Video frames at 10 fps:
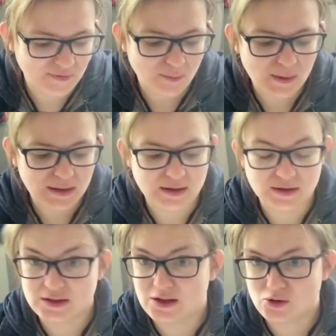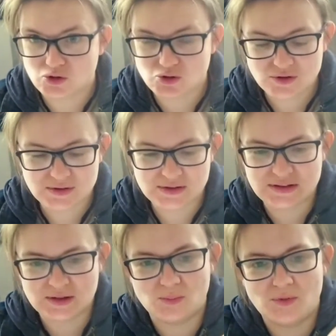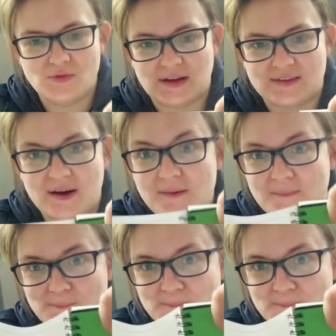fait remarquer quelque chose, c'est qu'on peut faire ça.